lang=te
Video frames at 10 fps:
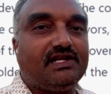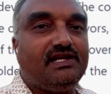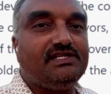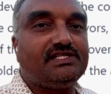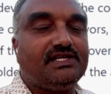
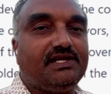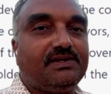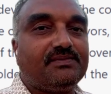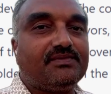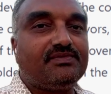చెల్లించి
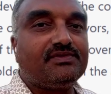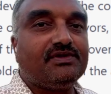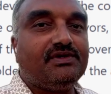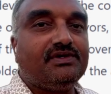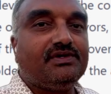
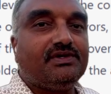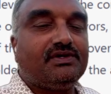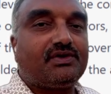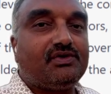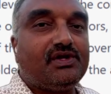
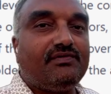రెండు